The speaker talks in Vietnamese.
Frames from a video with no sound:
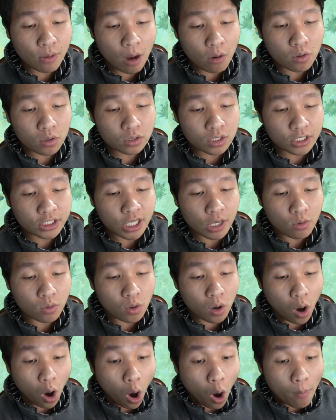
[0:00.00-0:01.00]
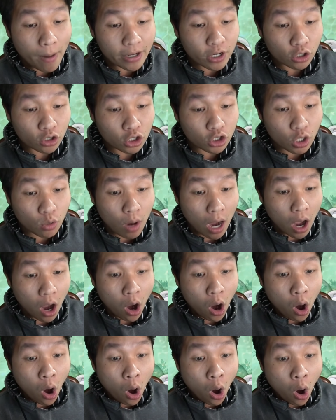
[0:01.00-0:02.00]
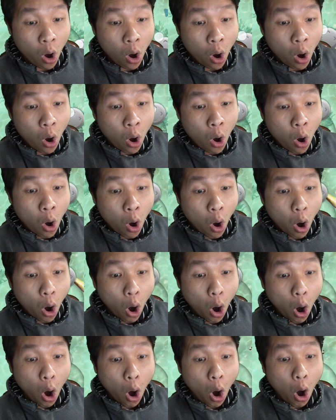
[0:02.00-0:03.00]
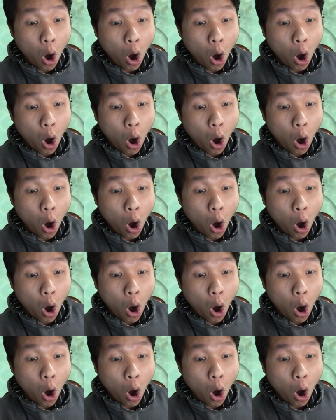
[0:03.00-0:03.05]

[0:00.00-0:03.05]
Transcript: chiêu đâu tuyệt chiêu oh mày có tuyệt chiêu à ô,